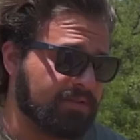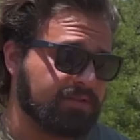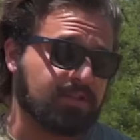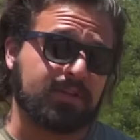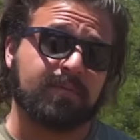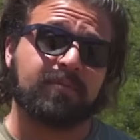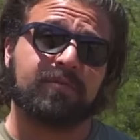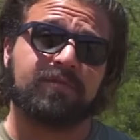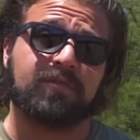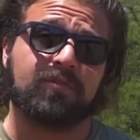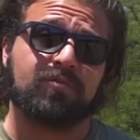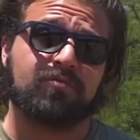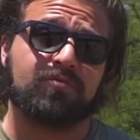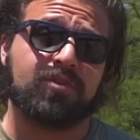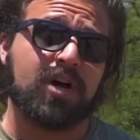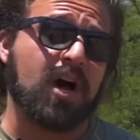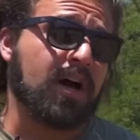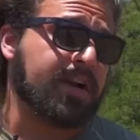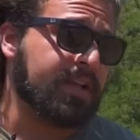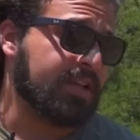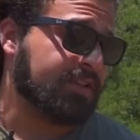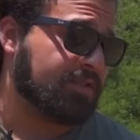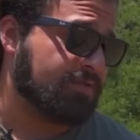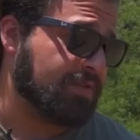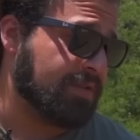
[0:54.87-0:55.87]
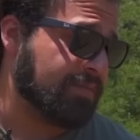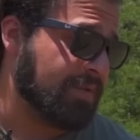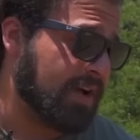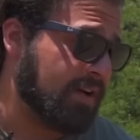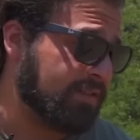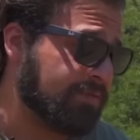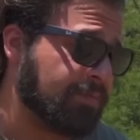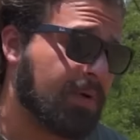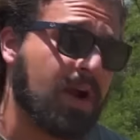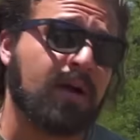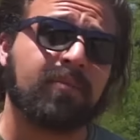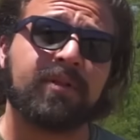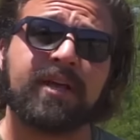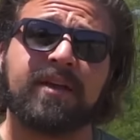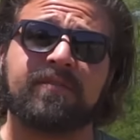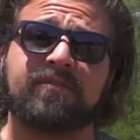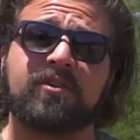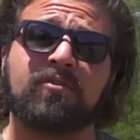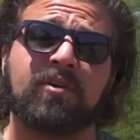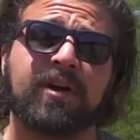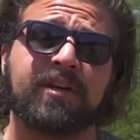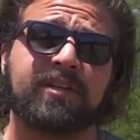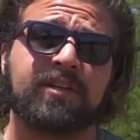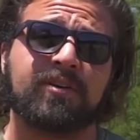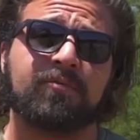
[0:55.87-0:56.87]
А те, кто не интересуется историей,
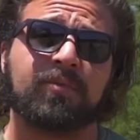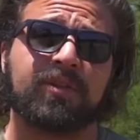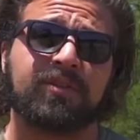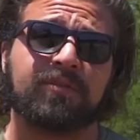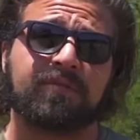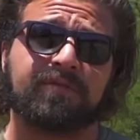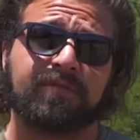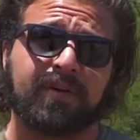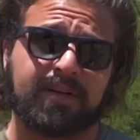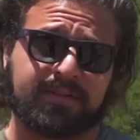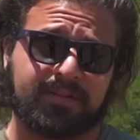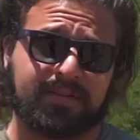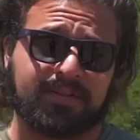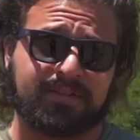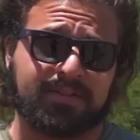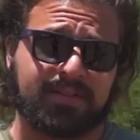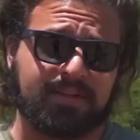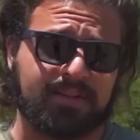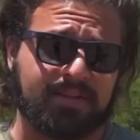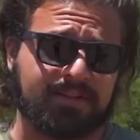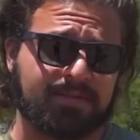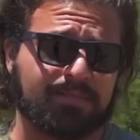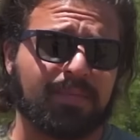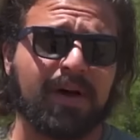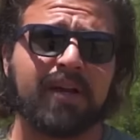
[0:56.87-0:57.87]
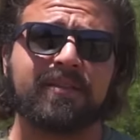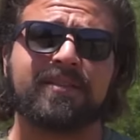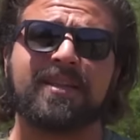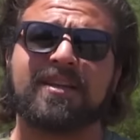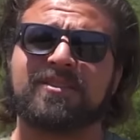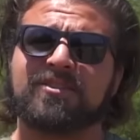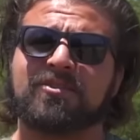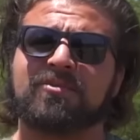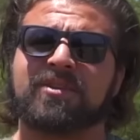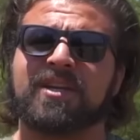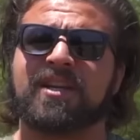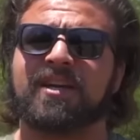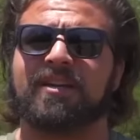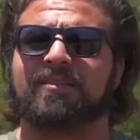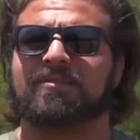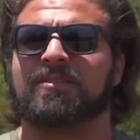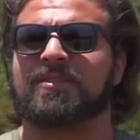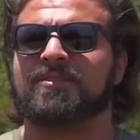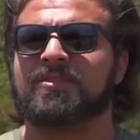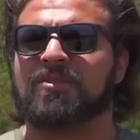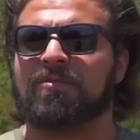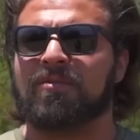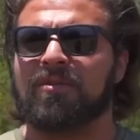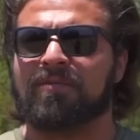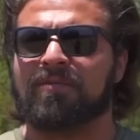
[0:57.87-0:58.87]
вообще не знают, что это такое, но это нормально, мы его